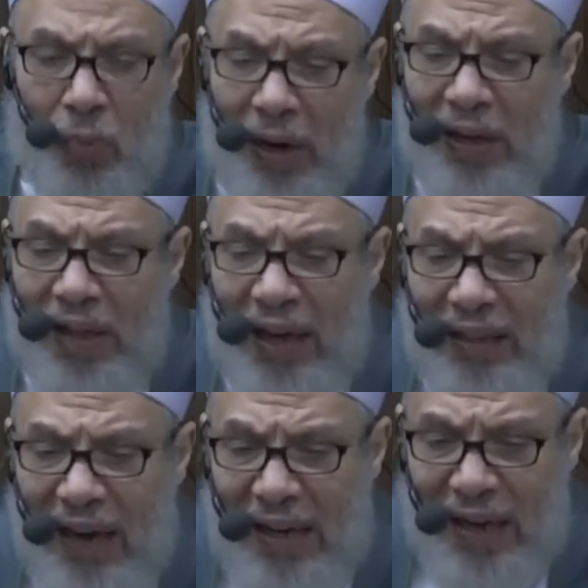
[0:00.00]
وإذا
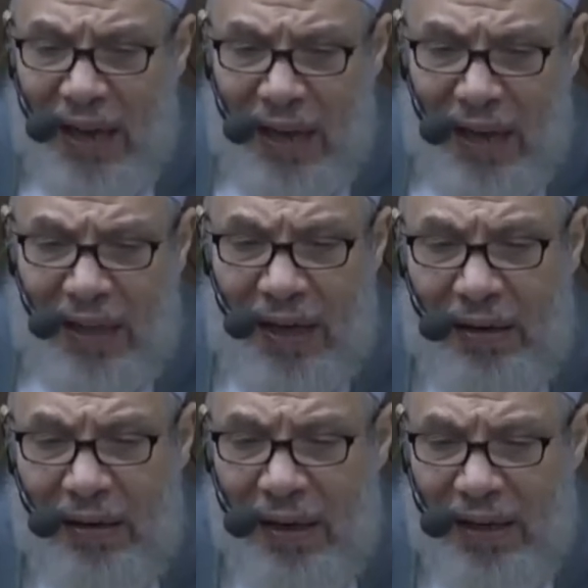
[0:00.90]
كان
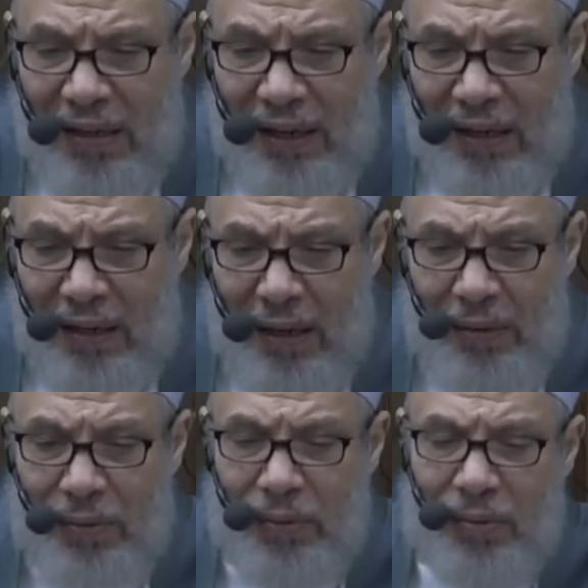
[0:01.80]
هذا غاية
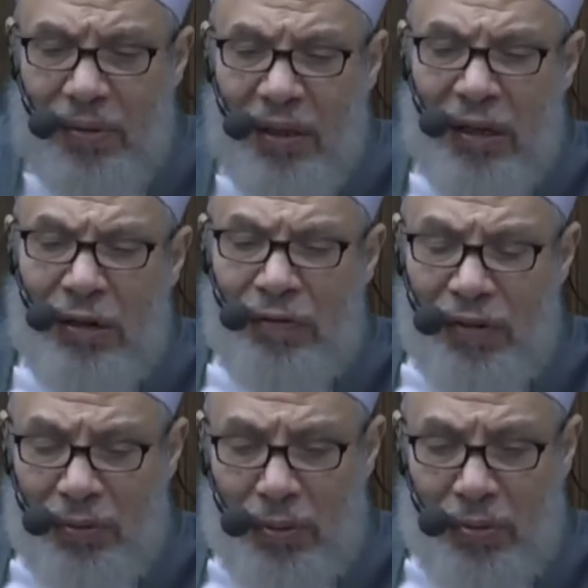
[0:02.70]
القانون
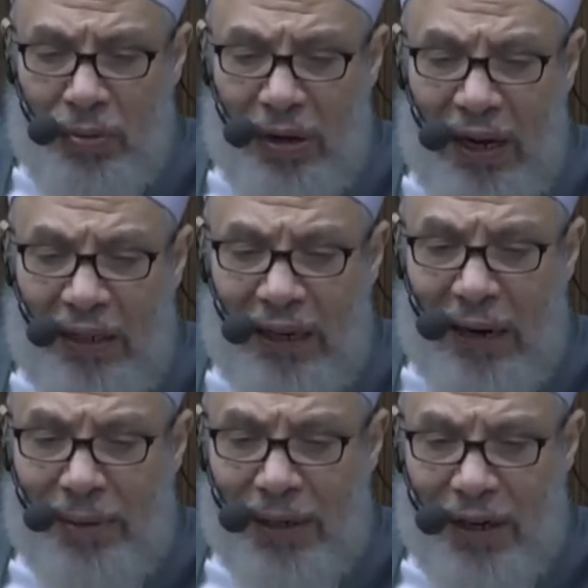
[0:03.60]
فكل
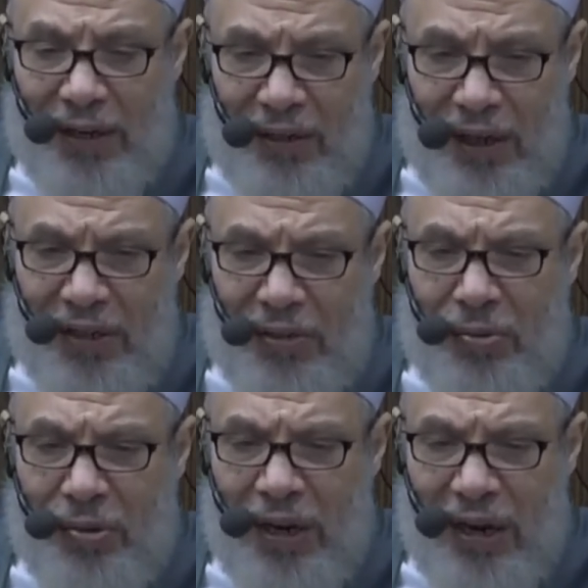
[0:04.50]
الأحكام
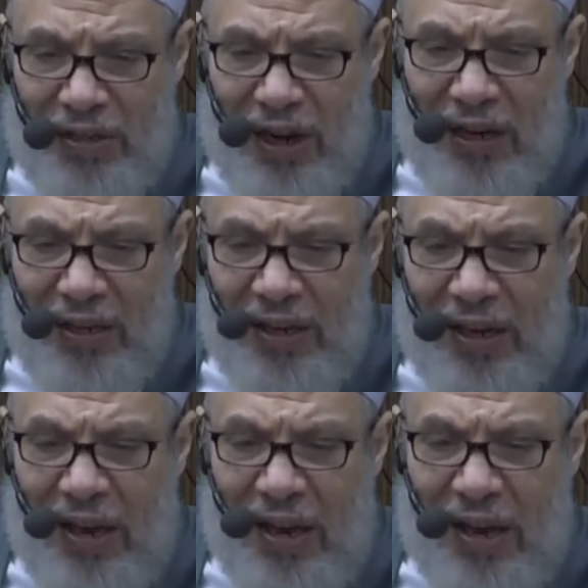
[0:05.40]
تتجه إلى جعل
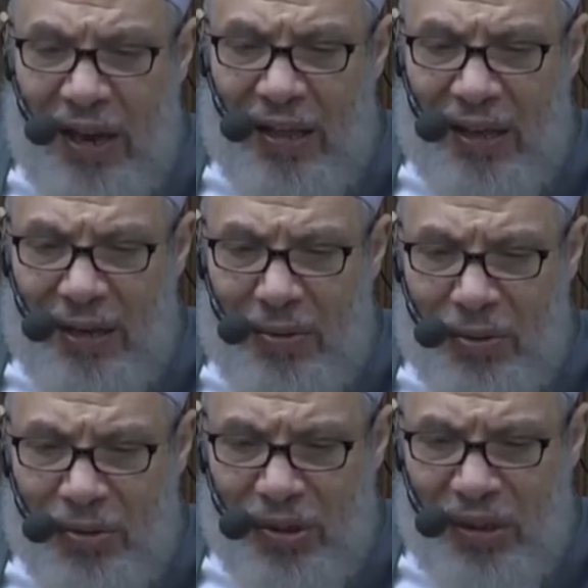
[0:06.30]
هذه
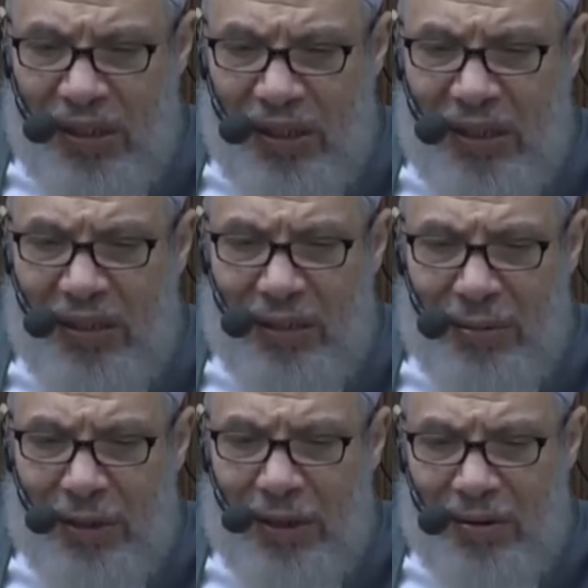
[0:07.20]
الوصية
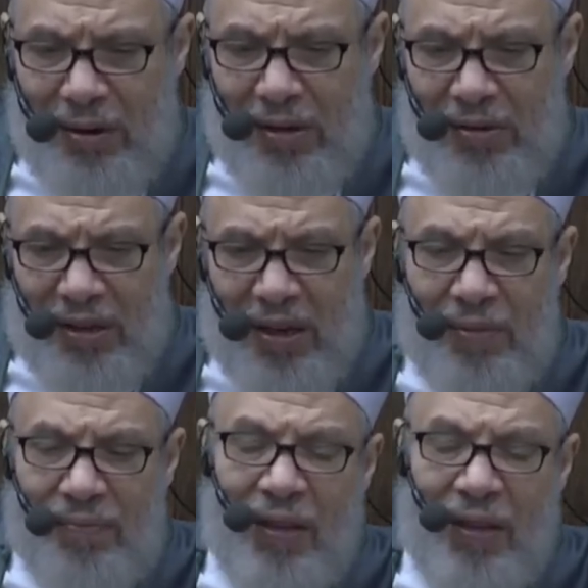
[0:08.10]
ميراثا